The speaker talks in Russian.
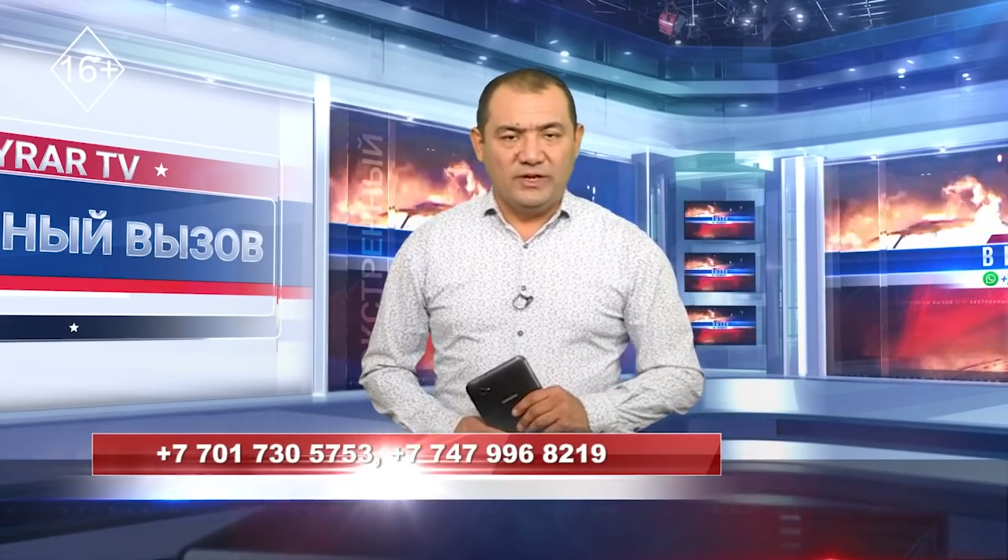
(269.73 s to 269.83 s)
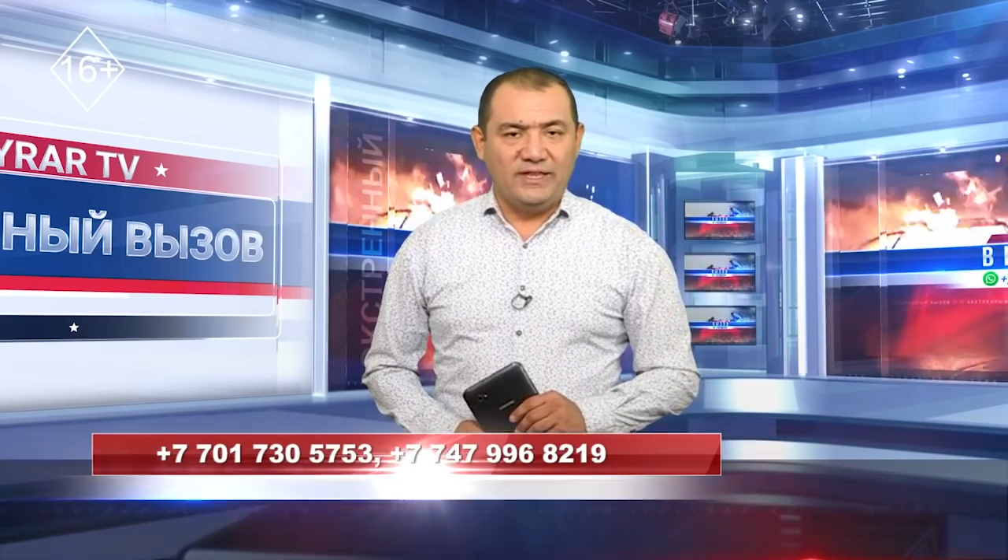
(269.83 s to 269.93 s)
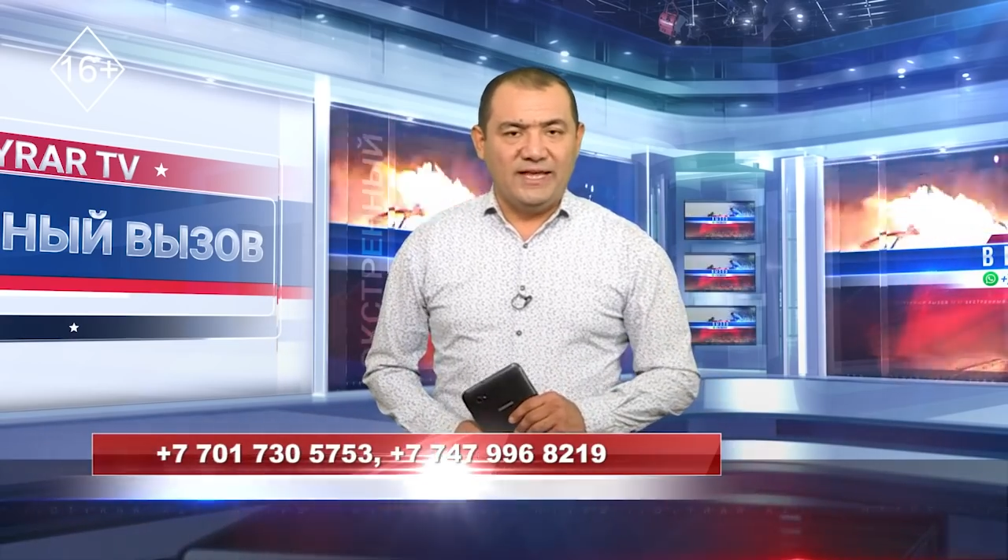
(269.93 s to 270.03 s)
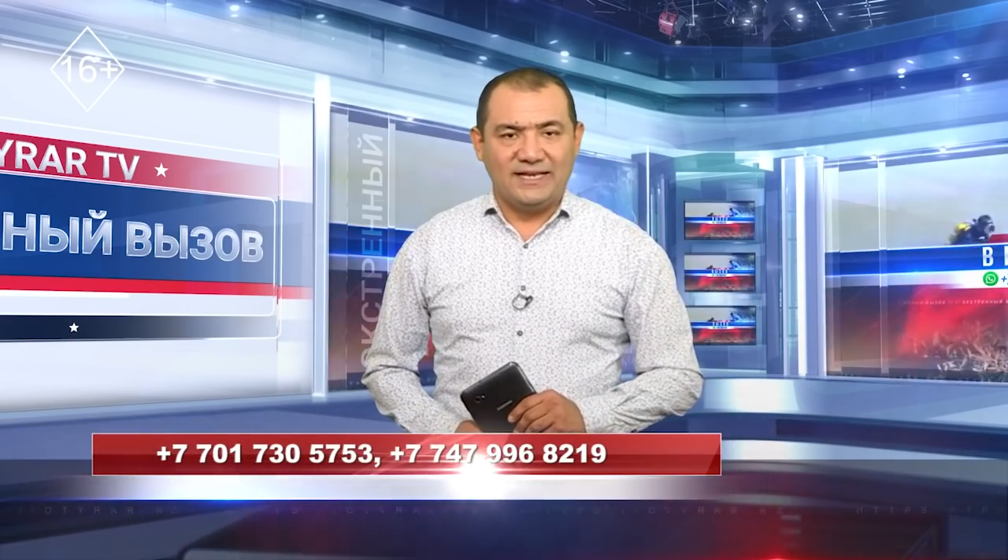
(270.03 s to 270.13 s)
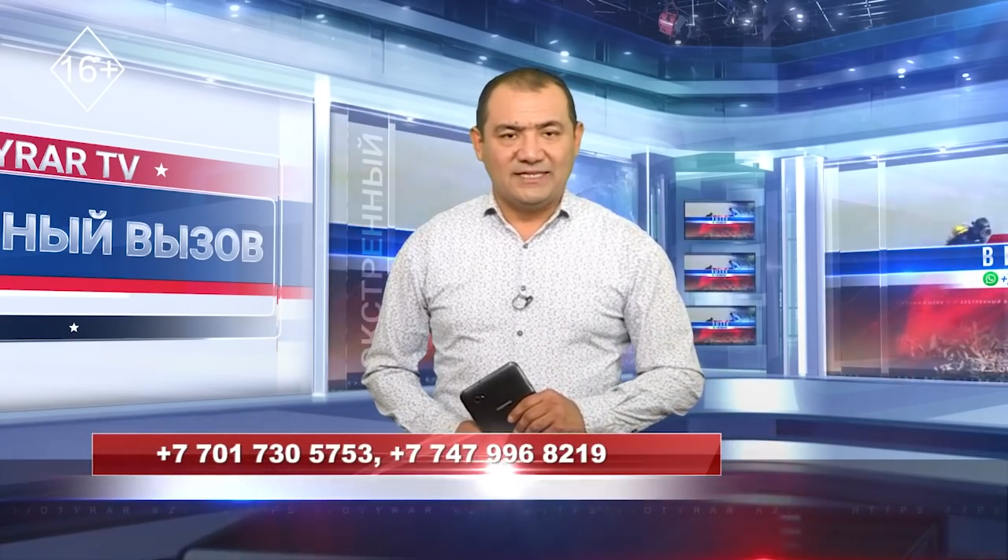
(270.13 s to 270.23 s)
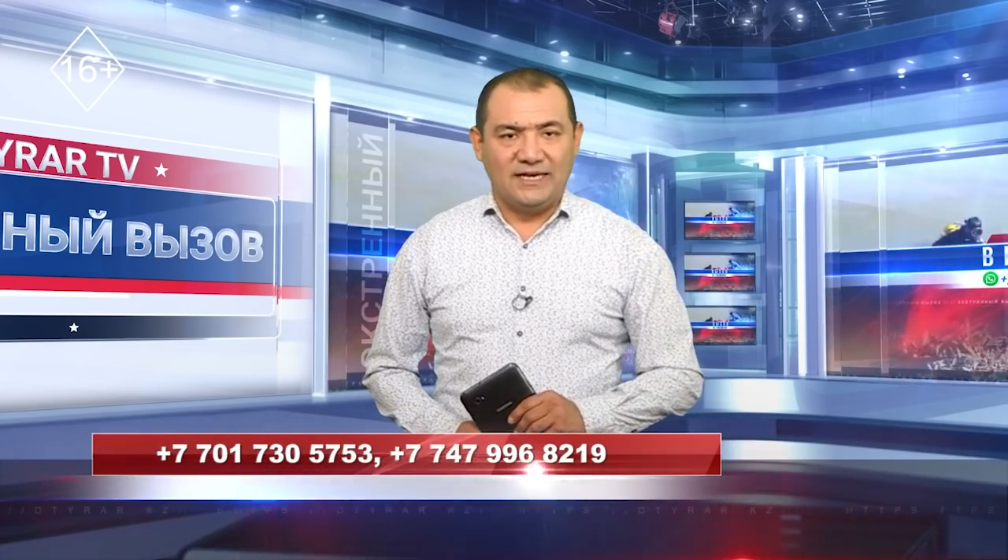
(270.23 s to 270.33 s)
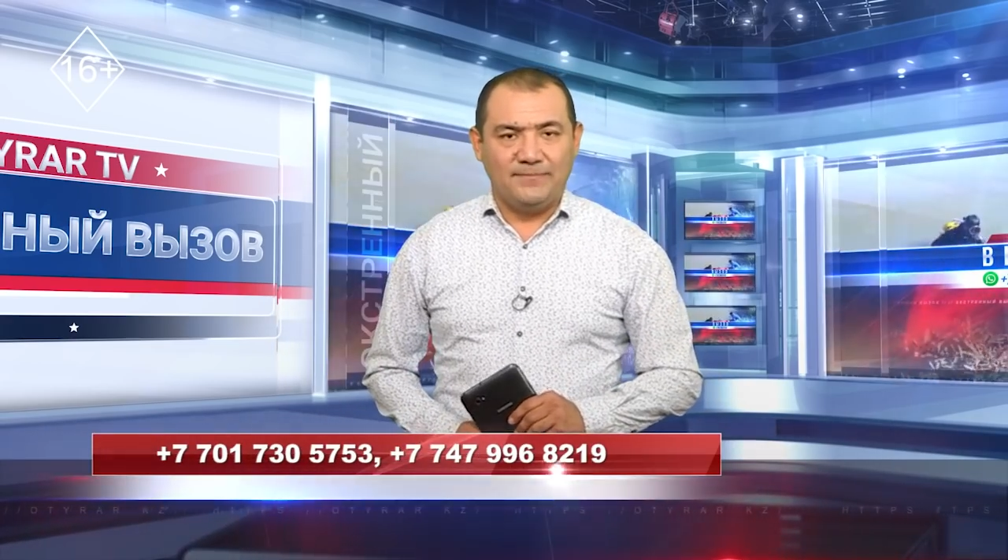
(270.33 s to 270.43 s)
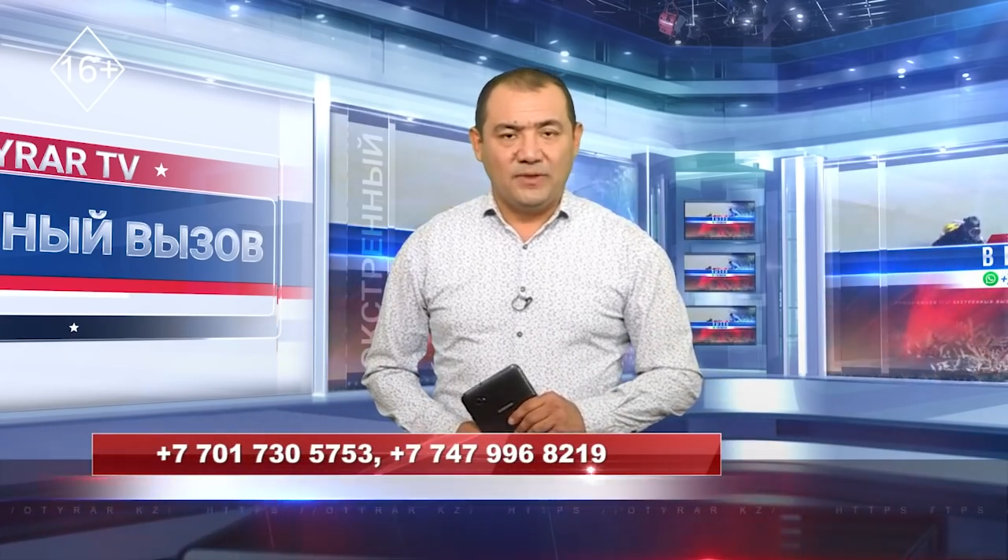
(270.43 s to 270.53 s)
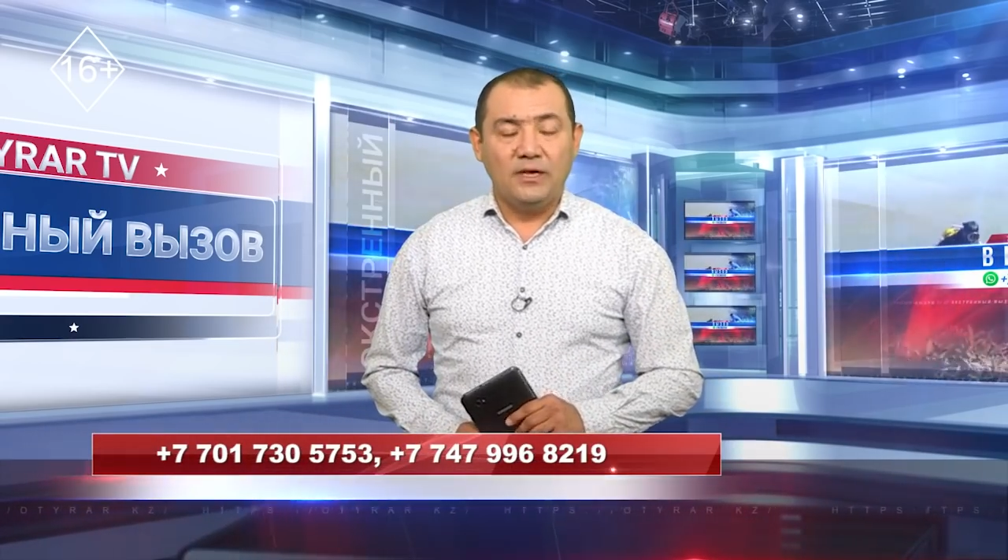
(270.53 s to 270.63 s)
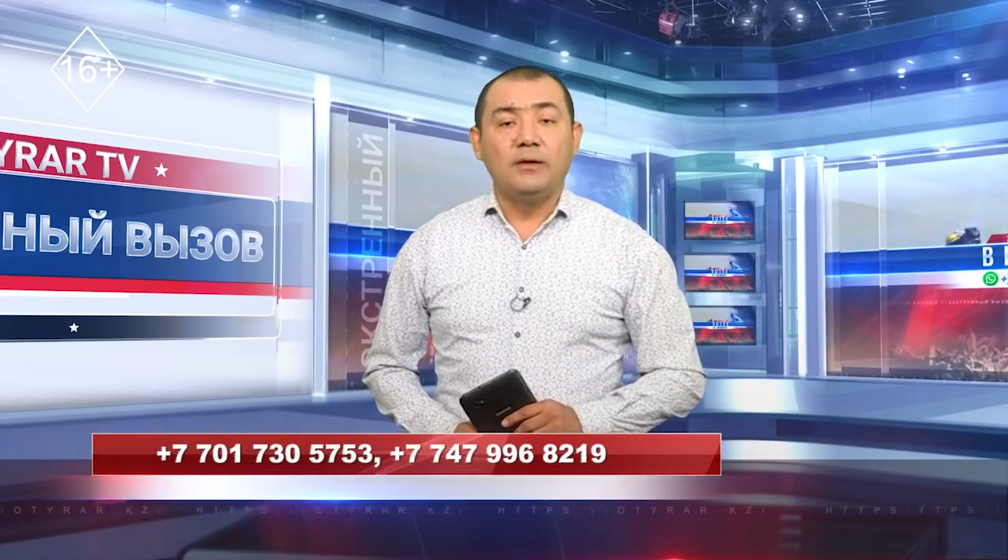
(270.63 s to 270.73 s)

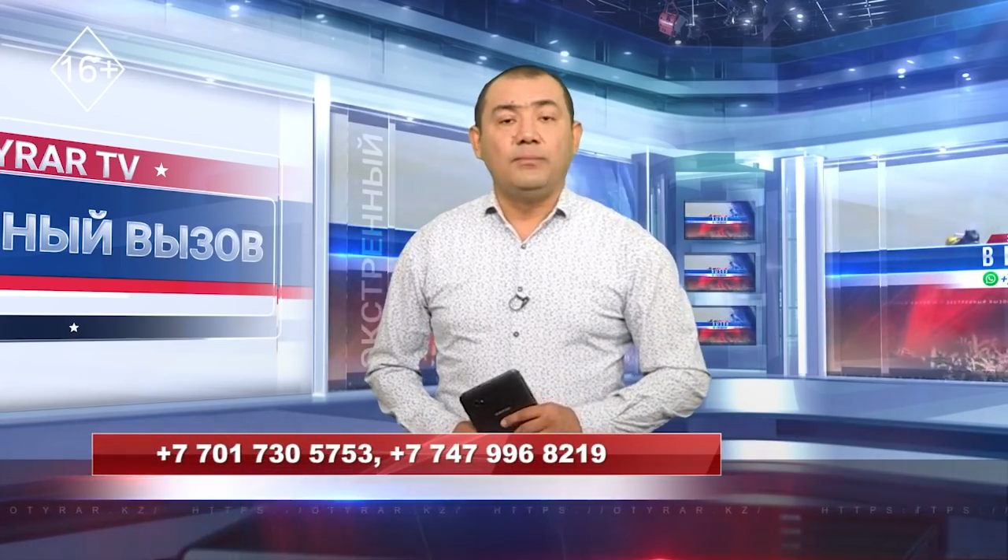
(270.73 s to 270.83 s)
редакции